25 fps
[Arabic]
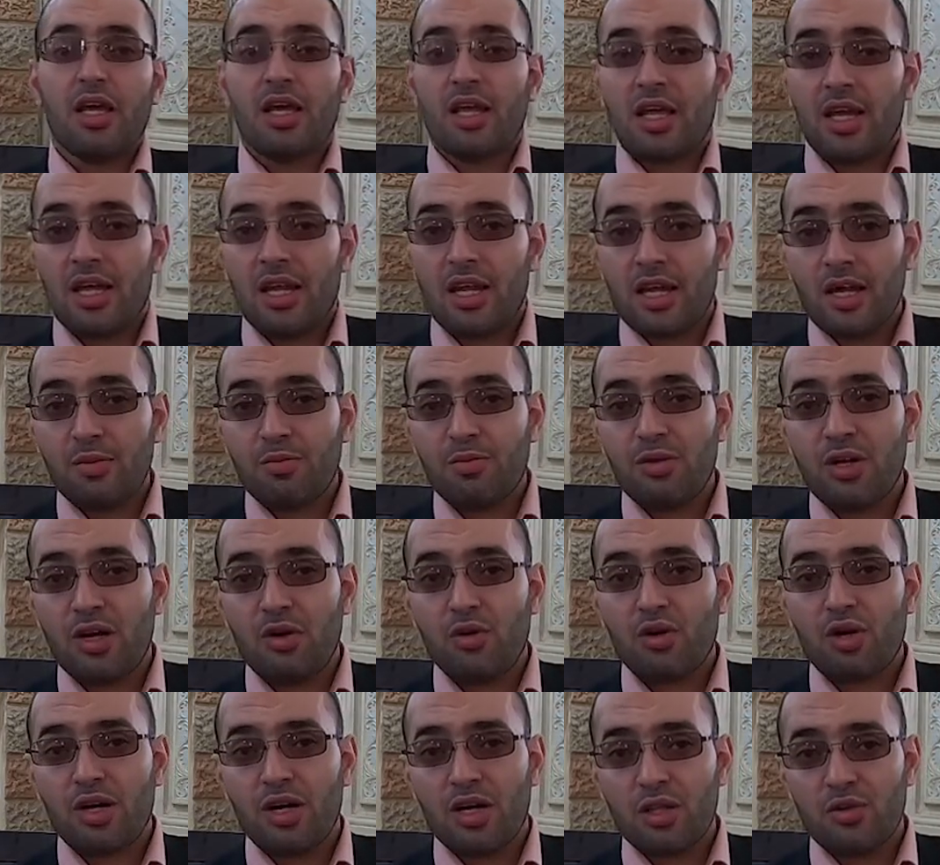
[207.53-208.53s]
كان
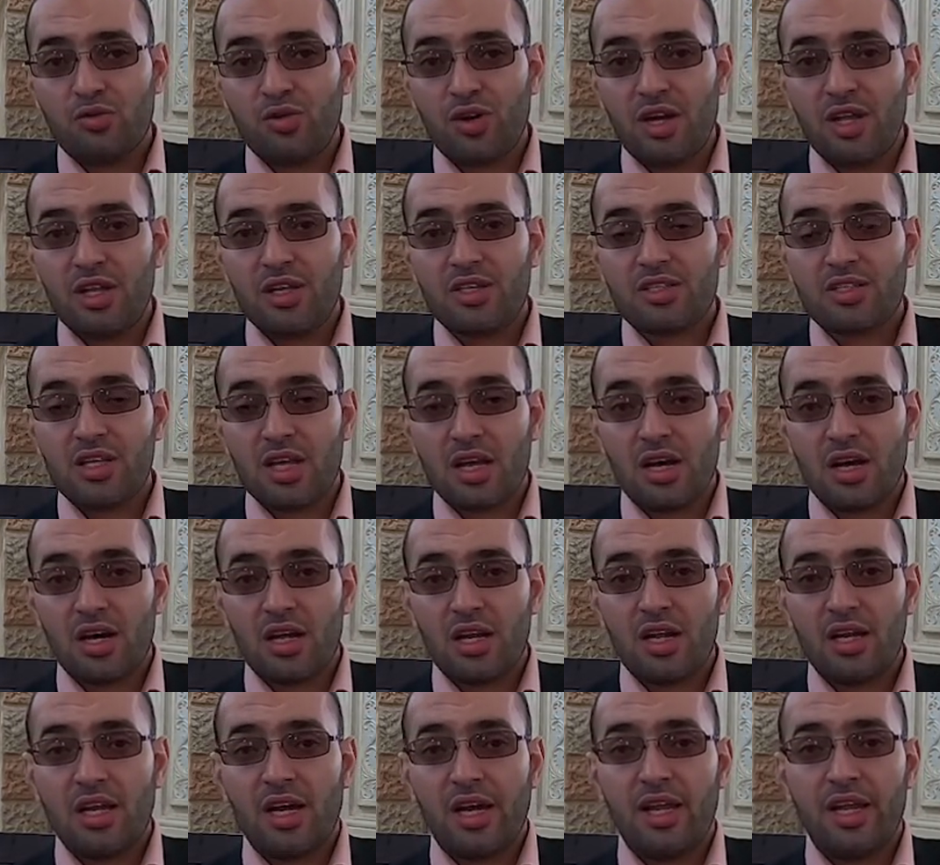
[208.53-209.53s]
أبناؤك أطفالا
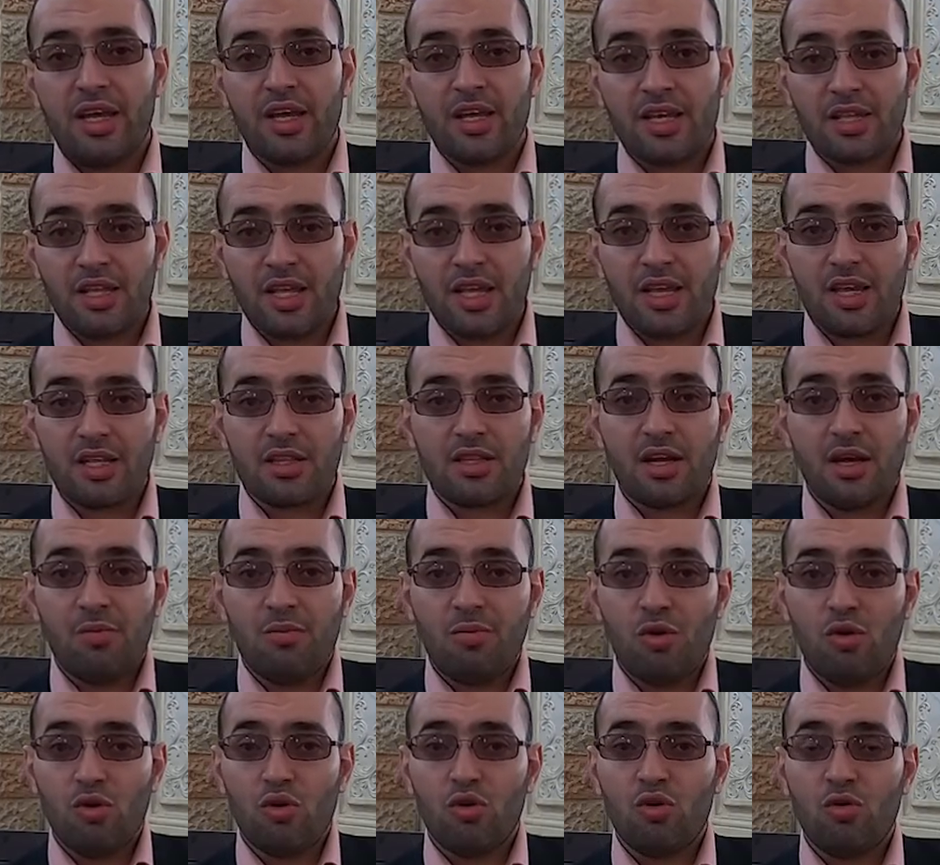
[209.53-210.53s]
صغارا على يديك
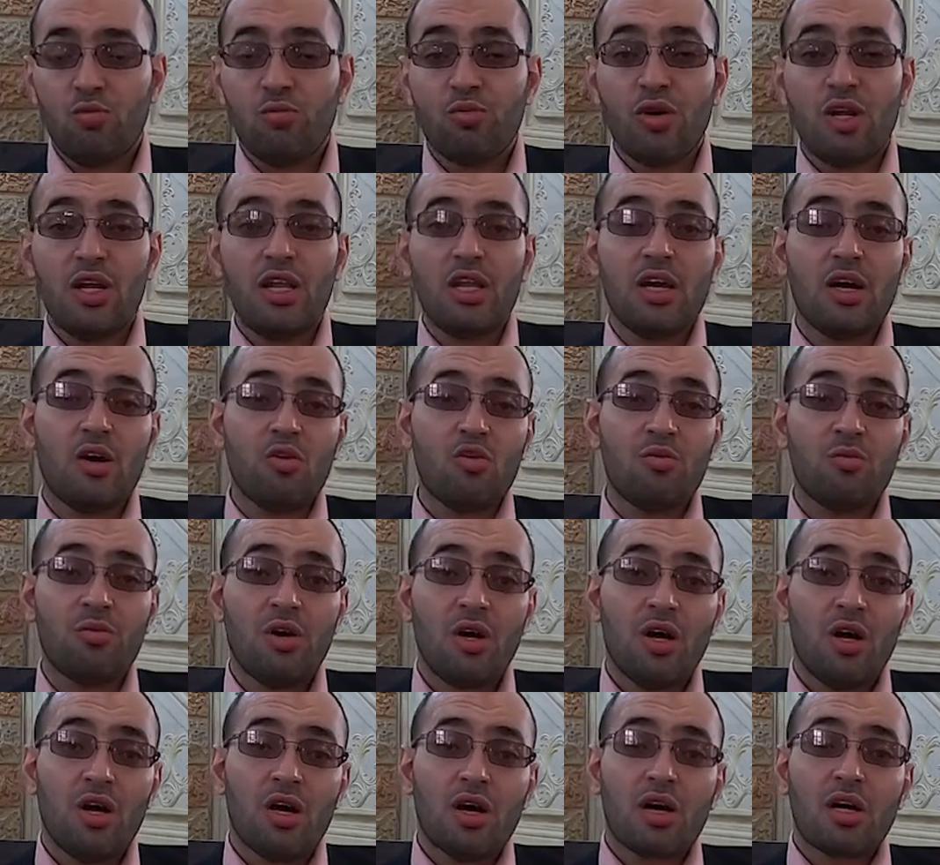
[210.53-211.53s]
تحملهم واليوم
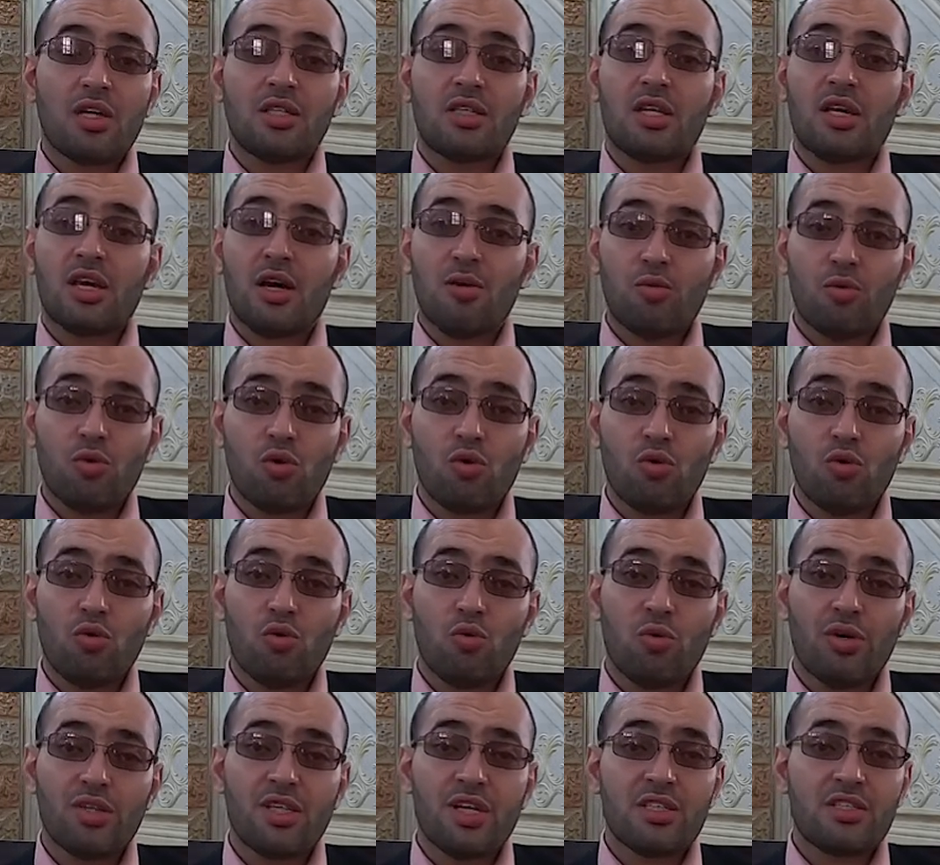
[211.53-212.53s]
قد كبروا
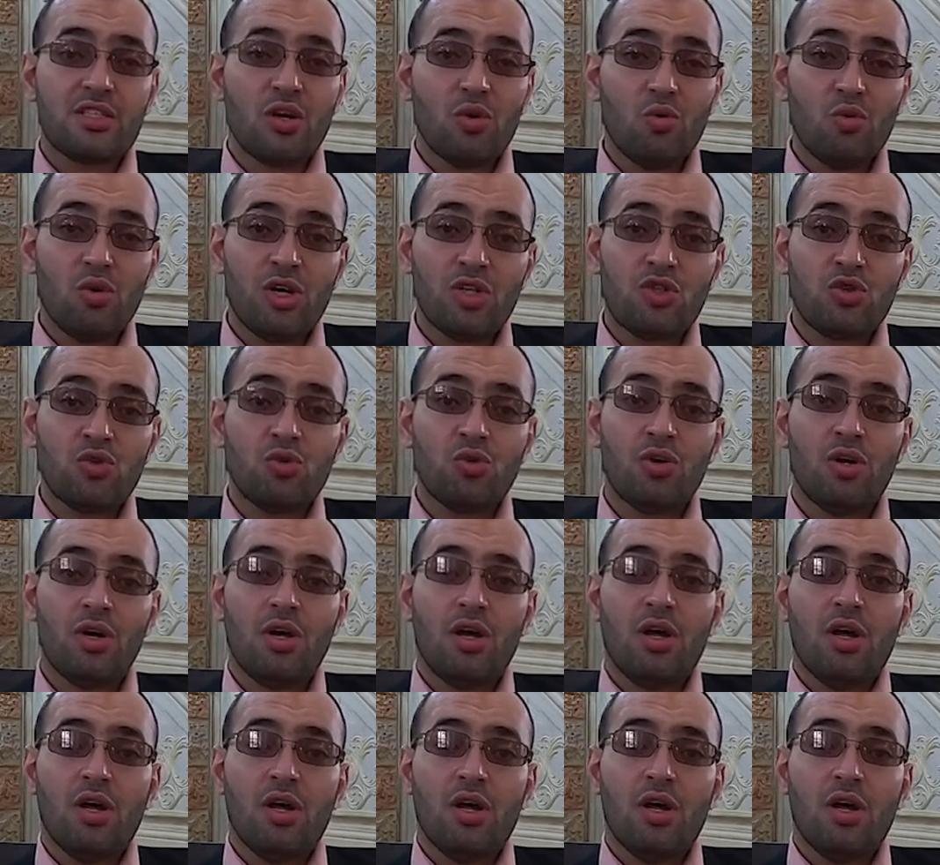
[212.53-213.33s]
وتزوجوا